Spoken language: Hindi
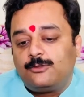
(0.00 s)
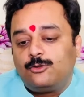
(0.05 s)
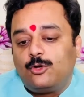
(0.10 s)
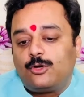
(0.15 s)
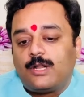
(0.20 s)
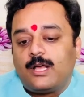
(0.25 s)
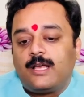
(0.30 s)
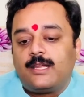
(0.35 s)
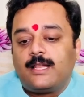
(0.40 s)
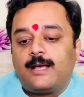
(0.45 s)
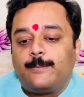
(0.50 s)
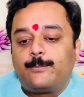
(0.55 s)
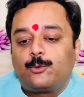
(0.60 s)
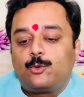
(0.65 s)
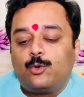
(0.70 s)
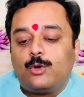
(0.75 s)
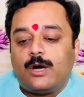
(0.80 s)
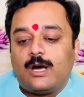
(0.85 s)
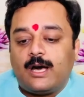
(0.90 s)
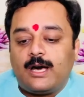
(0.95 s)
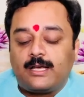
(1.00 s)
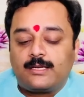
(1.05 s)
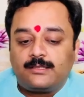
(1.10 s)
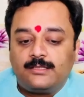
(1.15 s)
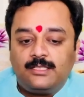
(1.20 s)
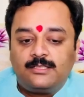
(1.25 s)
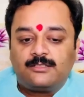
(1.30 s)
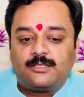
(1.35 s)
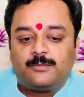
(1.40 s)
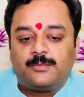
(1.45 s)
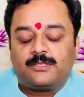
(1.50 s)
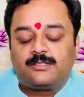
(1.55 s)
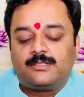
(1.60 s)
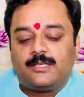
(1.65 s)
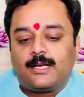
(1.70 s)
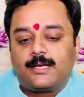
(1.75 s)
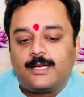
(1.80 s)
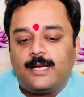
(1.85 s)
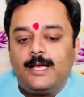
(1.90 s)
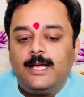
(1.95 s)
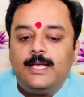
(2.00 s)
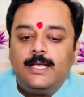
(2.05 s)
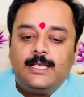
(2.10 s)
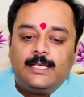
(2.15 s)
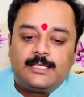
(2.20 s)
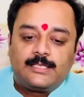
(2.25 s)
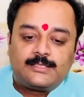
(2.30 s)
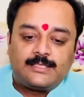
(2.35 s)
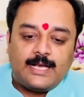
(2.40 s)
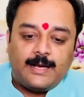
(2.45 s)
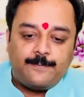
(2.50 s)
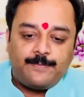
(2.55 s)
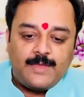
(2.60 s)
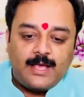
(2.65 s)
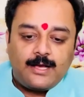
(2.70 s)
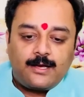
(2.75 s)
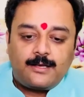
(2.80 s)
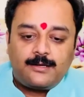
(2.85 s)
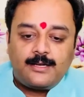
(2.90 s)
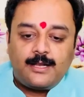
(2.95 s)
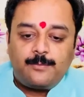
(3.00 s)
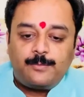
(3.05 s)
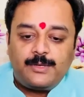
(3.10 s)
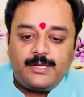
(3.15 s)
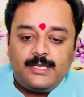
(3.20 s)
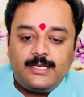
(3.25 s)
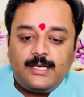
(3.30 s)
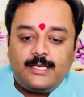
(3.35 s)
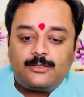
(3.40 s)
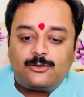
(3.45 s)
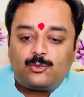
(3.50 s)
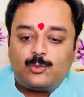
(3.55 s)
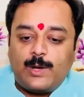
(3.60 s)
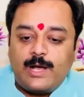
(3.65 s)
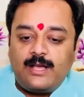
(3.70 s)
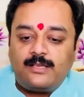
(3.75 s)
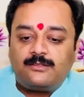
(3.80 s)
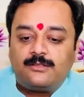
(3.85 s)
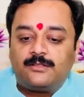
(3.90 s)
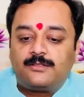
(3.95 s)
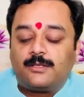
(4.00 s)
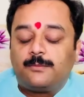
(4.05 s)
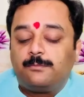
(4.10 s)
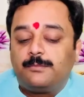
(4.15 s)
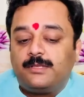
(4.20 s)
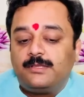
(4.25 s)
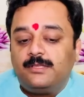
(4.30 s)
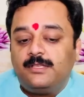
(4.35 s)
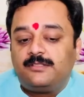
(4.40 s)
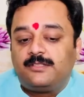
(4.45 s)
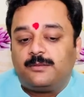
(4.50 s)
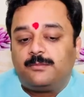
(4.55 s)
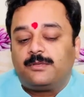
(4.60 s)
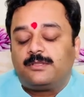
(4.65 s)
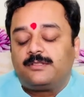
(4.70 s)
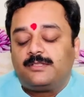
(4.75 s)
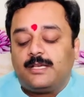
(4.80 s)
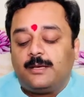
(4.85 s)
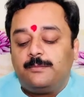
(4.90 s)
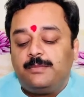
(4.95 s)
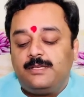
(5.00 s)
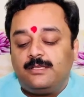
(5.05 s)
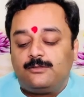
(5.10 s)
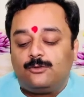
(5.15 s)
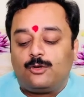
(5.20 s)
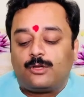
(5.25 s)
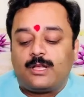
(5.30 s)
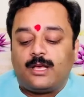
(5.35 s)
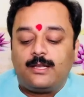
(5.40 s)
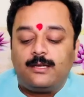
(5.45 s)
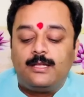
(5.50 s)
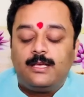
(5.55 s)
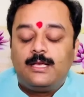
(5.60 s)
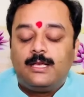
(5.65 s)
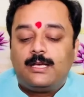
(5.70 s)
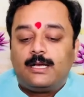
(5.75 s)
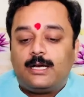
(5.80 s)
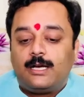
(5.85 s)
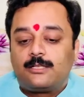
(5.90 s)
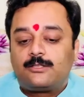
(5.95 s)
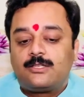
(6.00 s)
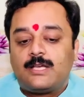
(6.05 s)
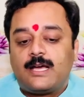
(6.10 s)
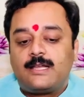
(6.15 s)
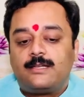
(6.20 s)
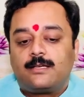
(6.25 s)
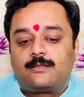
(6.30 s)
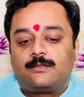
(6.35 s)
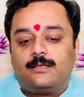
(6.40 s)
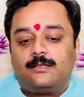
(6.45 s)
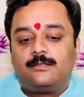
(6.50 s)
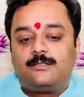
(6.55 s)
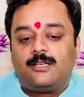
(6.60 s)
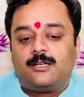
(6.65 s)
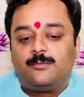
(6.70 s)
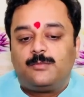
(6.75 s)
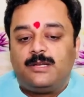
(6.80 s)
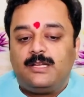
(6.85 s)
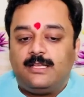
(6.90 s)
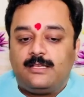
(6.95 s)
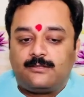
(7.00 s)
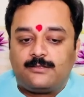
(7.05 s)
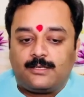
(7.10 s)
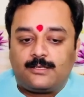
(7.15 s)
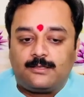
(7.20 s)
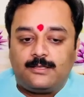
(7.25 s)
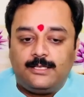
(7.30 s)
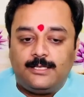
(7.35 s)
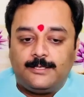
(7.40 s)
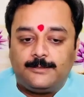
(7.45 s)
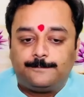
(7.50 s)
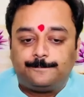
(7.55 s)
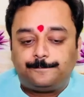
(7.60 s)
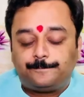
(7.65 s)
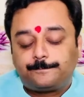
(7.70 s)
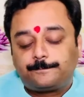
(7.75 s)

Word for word: इस दौरान आपको आर्थिक समस्या का सामना करना पड़ेगा स्वास्थ्य संबंधी समस्या भी इस दौरान अचानक से जन्म ले सकती है